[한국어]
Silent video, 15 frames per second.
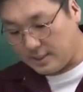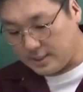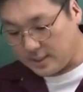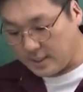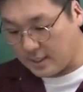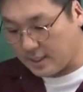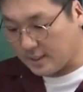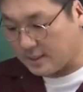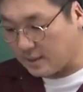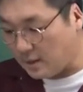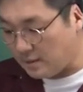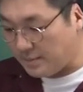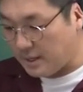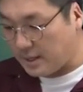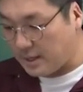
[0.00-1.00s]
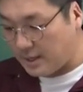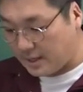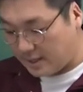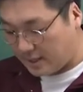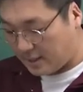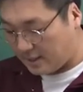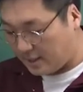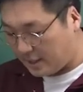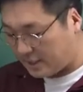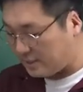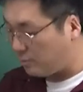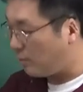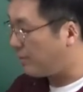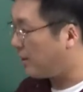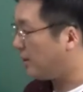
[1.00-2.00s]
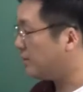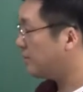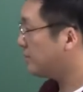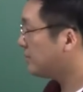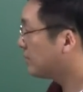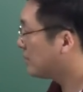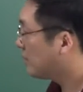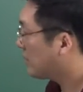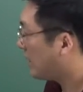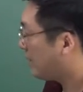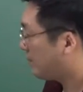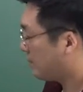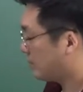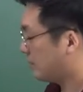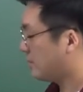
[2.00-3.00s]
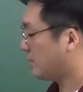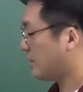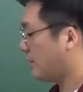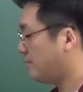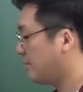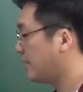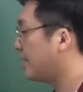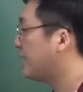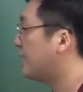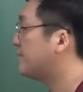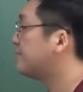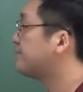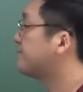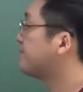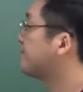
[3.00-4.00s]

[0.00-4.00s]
자, 그 다음에 25번 또 가보도록 합니다.